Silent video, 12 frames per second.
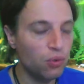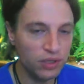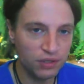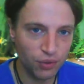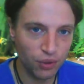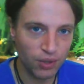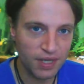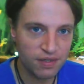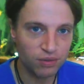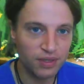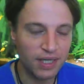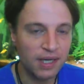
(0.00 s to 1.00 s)
au niveau
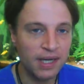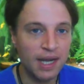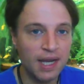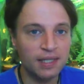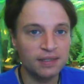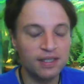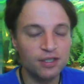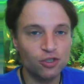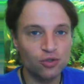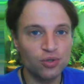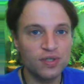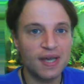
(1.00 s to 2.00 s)
relationnel, des
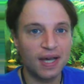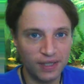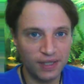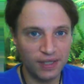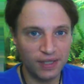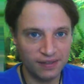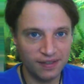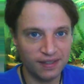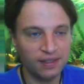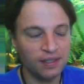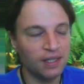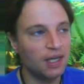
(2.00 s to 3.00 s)
choses à
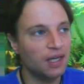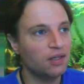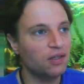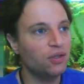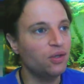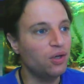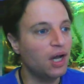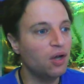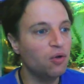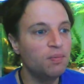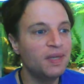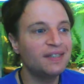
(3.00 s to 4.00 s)
recadrer, euh, à
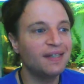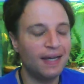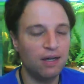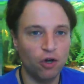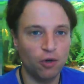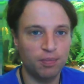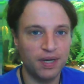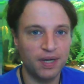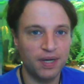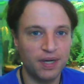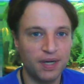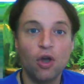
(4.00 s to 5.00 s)
remettre à leur
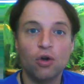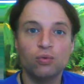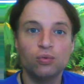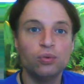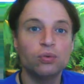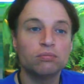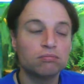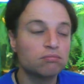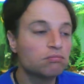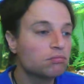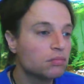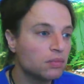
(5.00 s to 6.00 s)
place, ou
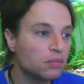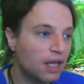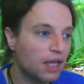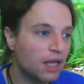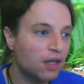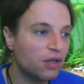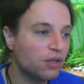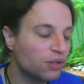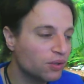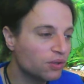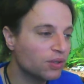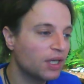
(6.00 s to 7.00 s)

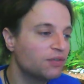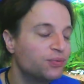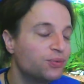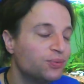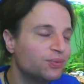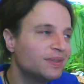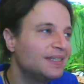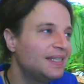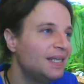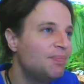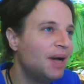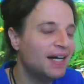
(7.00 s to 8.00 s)
euh, à vous
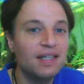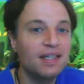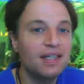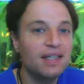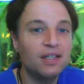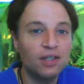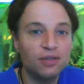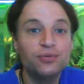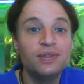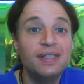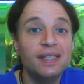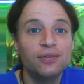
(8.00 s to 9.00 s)
débarrasser, à
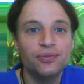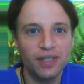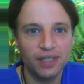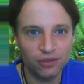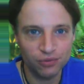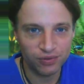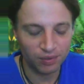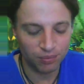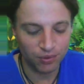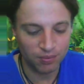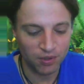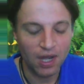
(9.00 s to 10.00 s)
vous défaire tout
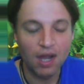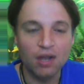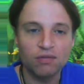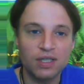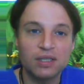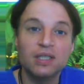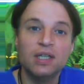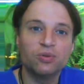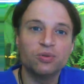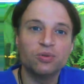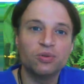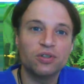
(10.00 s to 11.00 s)
simplement. Voilà,
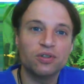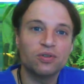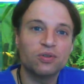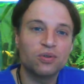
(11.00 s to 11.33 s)
donc